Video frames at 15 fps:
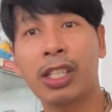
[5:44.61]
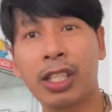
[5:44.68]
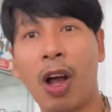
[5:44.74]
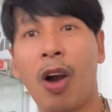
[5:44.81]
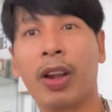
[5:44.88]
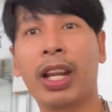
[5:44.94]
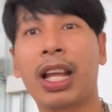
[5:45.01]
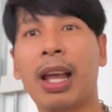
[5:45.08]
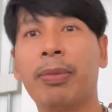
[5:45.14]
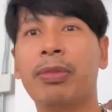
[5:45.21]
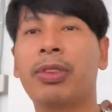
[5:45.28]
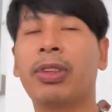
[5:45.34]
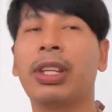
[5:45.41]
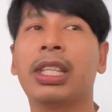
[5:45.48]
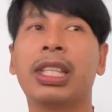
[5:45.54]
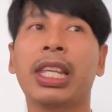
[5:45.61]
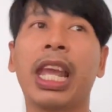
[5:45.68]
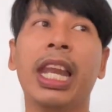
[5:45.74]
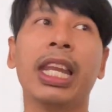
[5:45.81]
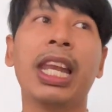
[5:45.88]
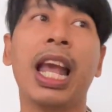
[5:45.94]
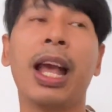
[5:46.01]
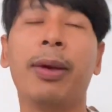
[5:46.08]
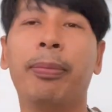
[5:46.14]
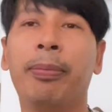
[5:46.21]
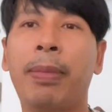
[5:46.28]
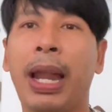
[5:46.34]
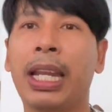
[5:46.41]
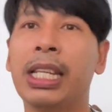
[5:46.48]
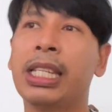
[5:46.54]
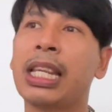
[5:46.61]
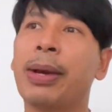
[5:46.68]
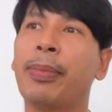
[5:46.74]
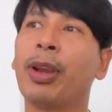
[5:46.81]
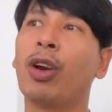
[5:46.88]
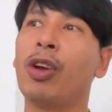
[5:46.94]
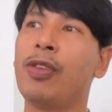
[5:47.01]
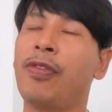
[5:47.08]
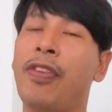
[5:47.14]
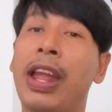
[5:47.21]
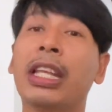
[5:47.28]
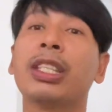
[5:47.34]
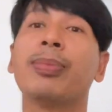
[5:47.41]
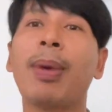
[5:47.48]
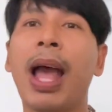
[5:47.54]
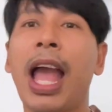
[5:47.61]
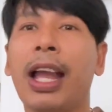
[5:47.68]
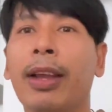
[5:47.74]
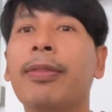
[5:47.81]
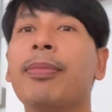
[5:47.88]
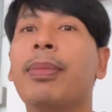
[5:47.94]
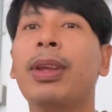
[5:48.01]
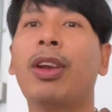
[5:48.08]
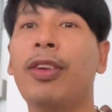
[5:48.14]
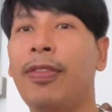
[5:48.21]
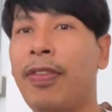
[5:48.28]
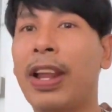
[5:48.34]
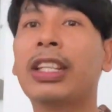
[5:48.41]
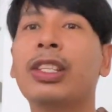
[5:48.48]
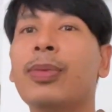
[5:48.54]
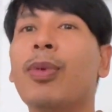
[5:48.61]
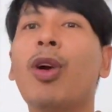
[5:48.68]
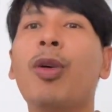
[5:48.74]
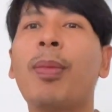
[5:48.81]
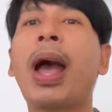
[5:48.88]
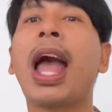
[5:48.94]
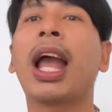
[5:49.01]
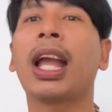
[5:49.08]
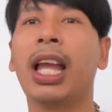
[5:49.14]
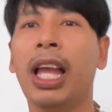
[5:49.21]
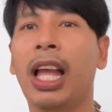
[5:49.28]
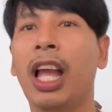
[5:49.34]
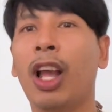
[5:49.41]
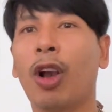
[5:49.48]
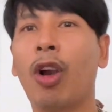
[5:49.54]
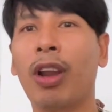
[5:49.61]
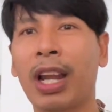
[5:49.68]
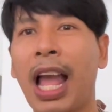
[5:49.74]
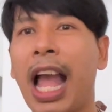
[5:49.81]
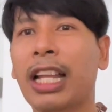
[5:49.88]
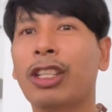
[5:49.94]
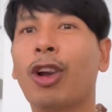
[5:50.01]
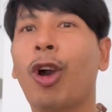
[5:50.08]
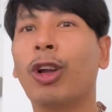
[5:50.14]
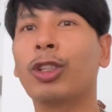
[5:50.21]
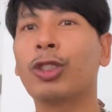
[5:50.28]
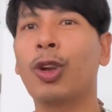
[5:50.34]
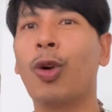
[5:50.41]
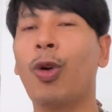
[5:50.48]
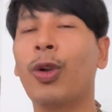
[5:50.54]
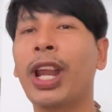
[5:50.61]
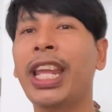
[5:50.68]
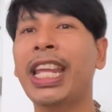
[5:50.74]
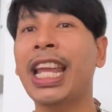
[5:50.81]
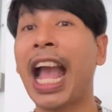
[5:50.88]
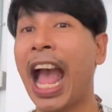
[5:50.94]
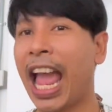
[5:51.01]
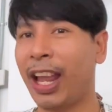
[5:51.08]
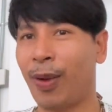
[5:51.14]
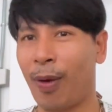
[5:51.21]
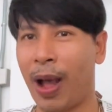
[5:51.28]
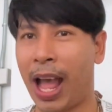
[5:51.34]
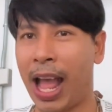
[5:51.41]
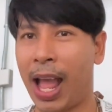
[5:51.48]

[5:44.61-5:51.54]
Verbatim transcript: สองนะครับสตรีทสเก็ตเนี่ยมันจะไม่ค่อยเฟ็กซ์มากไม่ค่อย flexible มาก ค่อนข้างจะคอนโทรลได้ง่ายกว่า